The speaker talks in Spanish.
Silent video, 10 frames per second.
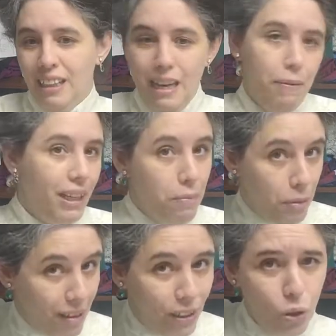a ver, que
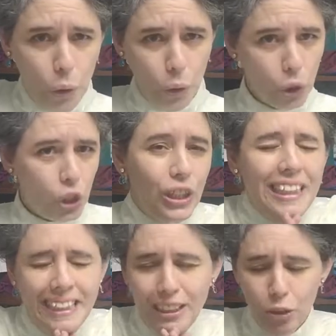mi marido es un sol,
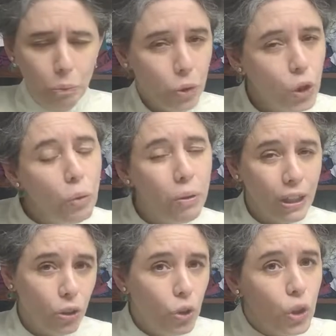le quiero mucho
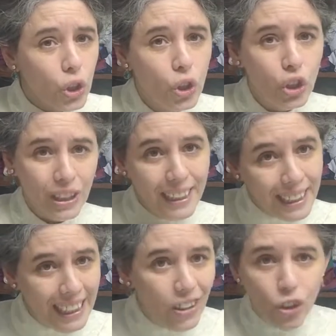porque todo esto sin
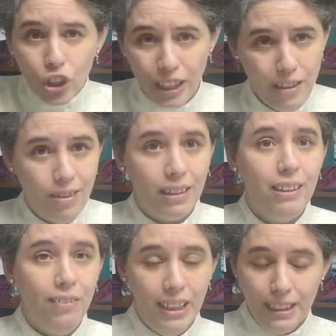él no sería
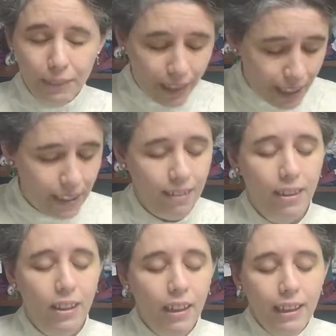factible, de verdad.
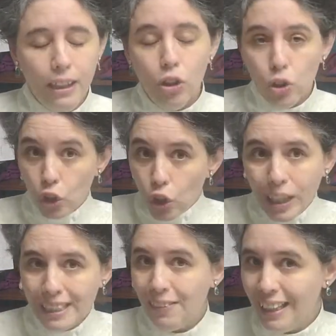Y con todo lo
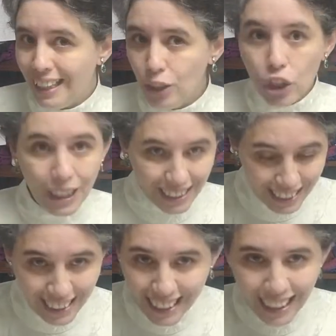que sabe de gatos,
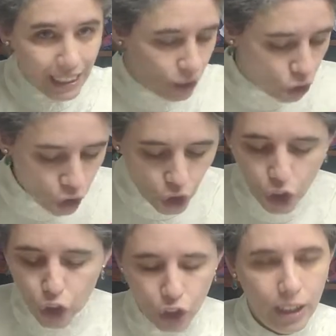sin él todo
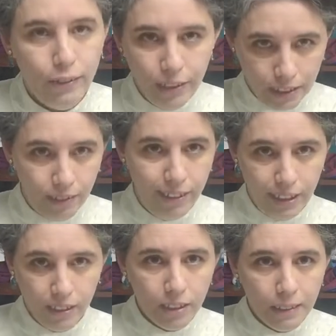esto no sería factible.